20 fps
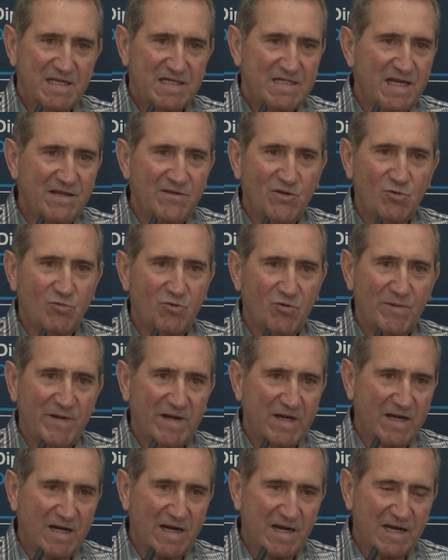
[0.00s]
deseando
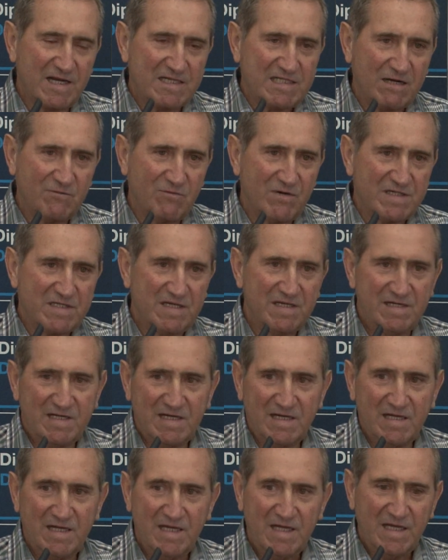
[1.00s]
volver a las aguas,
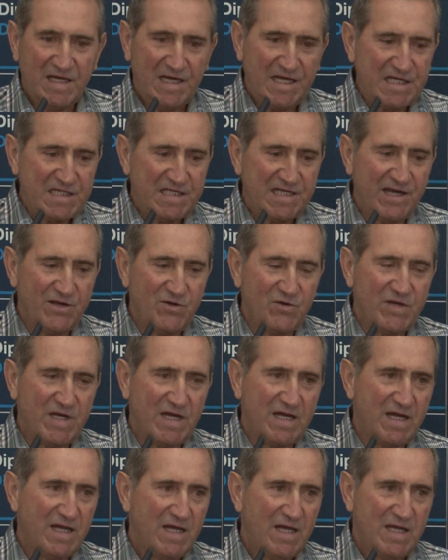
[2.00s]
ya este año
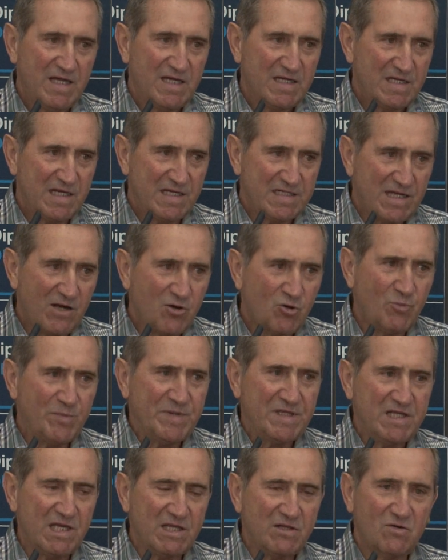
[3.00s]
ya están
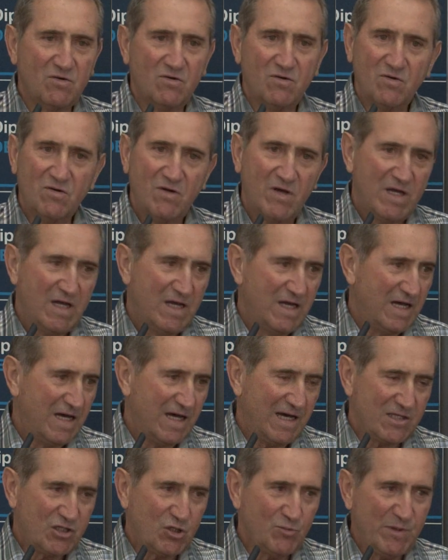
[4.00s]
compitiendo
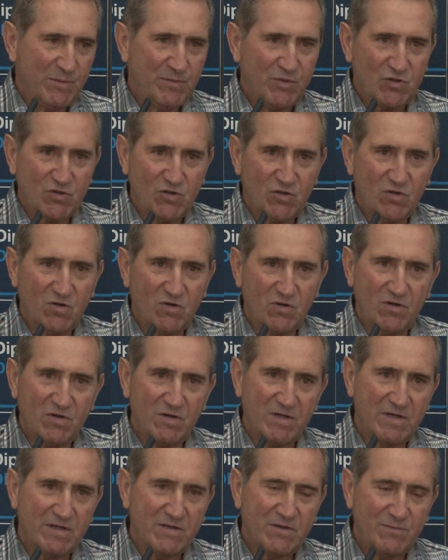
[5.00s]
a tope por todo
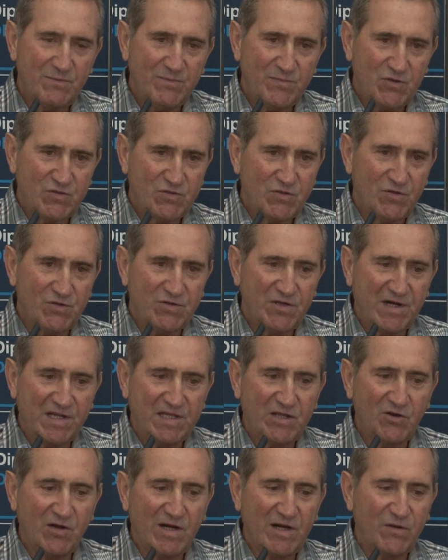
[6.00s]
el, por todo el
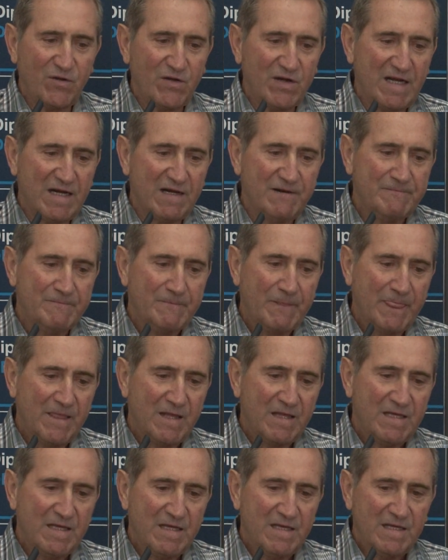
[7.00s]
territorio nacional
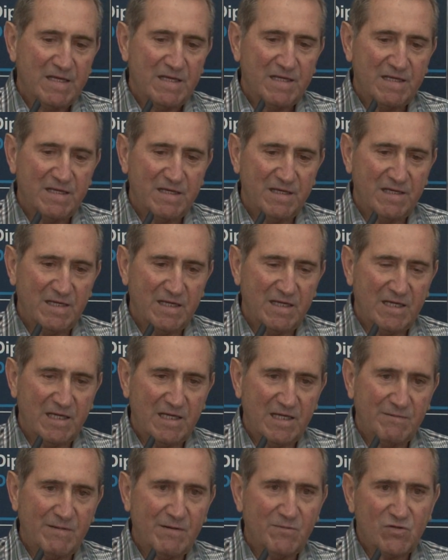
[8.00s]

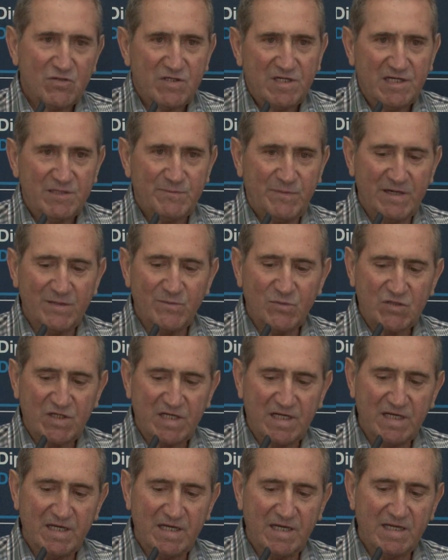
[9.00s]
y, vamos, esperemos
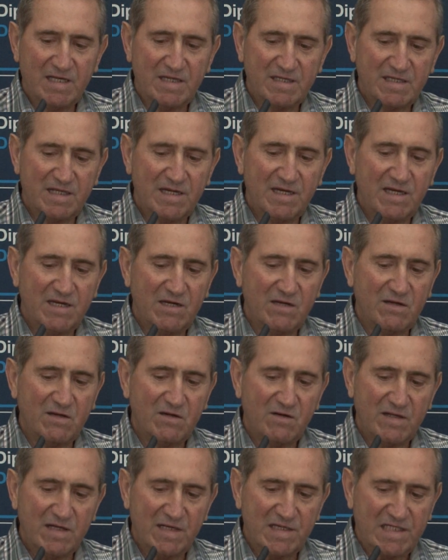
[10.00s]
que
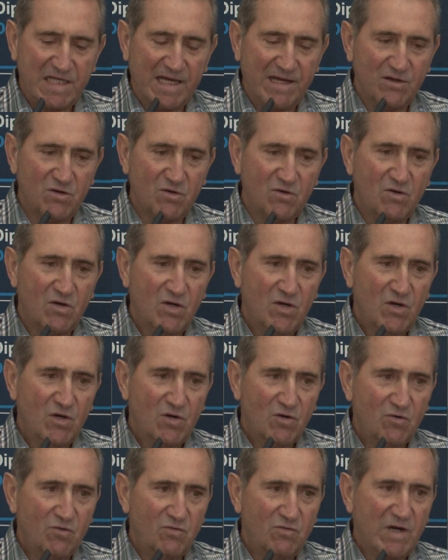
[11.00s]
tener este año
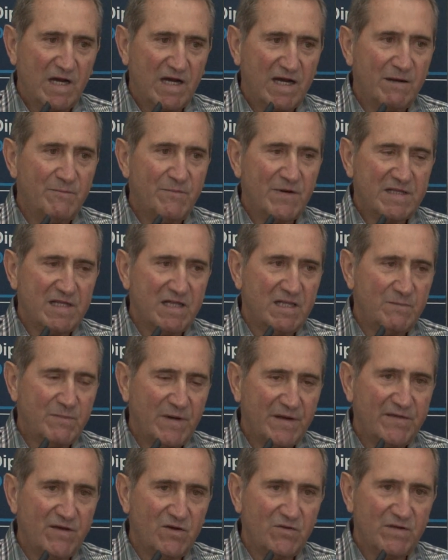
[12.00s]
una gran
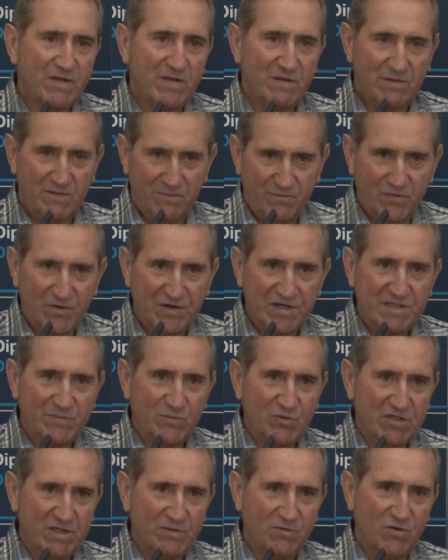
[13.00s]
participación por ese
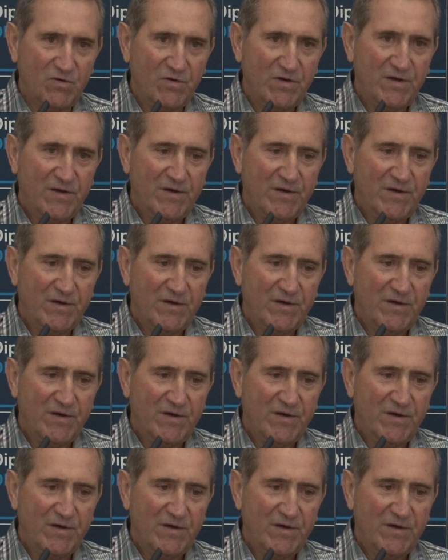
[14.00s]
motivo